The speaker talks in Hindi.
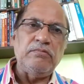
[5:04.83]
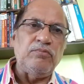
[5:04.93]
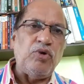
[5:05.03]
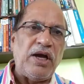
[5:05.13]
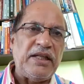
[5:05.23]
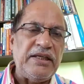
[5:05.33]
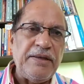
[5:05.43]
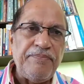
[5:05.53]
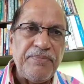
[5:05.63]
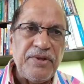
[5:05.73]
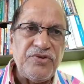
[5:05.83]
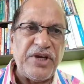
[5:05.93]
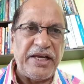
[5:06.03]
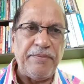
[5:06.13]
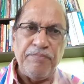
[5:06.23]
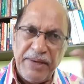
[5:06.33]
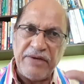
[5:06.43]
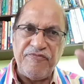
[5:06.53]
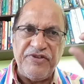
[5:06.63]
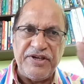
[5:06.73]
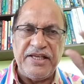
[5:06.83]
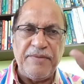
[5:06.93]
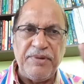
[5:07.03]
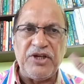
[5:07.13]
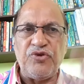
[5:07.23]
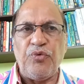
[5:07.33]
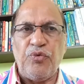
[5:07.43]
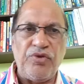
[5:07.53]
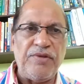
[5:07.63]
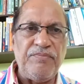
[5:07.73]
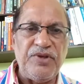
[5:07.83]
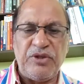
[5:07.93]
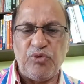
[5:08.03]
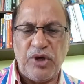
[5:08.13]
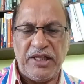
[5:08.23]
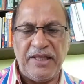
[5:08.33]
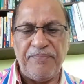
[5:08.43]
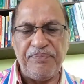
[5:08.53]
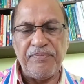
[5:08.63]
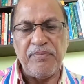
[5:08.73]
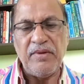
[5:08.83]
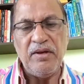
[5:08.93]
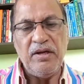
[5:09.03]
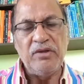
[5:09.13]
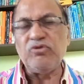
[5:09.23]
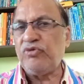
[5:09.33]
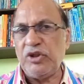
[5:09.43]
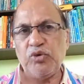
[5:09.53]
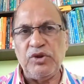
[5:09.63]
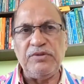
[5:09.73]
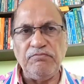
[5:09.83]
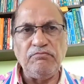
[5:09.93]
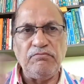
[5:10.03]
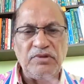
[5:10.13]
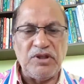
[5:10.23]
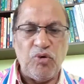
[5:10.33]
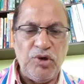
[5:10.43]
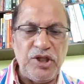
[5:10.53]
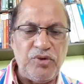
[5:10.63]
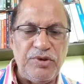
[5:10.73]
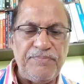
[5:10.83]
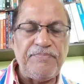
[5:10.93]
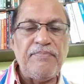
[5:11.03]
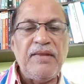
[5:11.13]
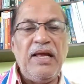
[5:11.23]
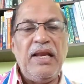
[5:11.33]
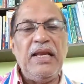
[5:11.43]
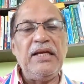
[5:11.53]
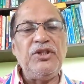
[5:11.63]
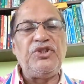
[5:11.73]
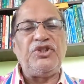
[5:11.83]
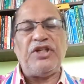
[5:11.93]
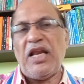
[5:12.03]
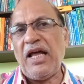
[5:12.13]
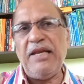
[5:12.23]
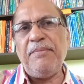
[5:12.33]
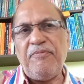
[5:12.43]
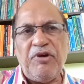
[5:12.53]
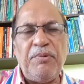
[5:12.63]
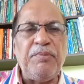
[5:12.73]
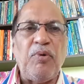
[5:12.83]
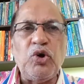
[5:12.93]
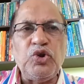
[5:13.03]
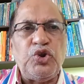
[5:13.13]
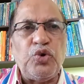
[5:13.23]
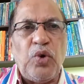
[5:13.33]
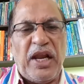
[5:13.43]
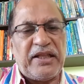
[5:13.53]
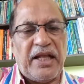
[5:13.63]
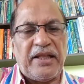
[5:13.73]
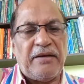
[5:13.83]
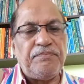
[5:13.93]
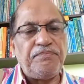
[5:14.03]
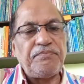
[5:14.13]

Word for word: वो लगा दिए चके ब्रेक फिट किए ब्रेक शूज़ जिसको कहते हैं तो उससे थोड़ी सहूलियत हुई लेकिन चलाने में फिर भी बहुत जोर लगता था